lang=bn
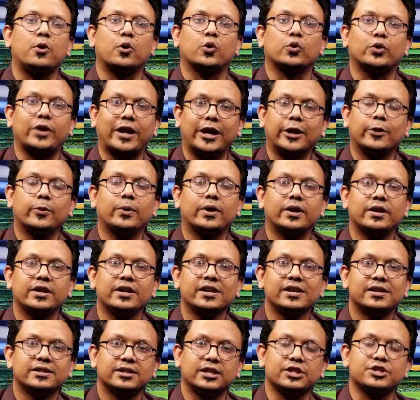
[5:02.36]
বড় খেলোয়াড়
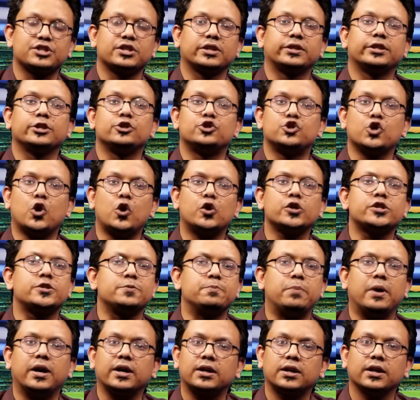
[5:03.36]
তার সাথে জর্জ
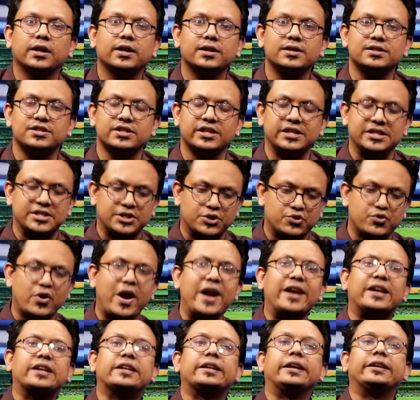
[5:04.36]
বাটলার যিনি
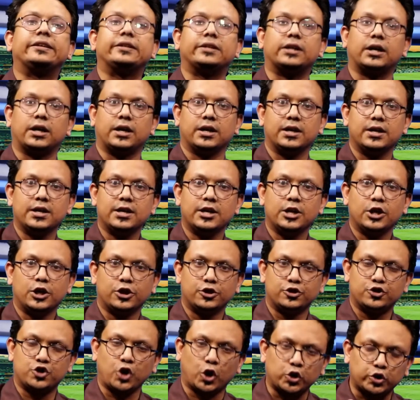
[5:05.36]
স্ট্রাইক রেটটা
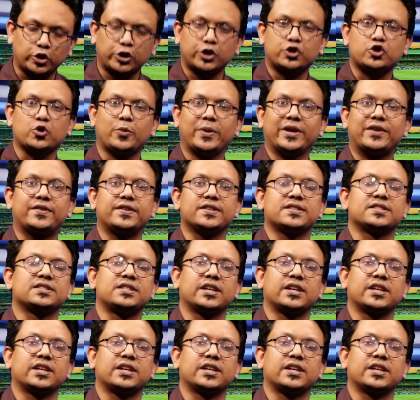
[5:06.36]
যতটা সময় ক্রিজে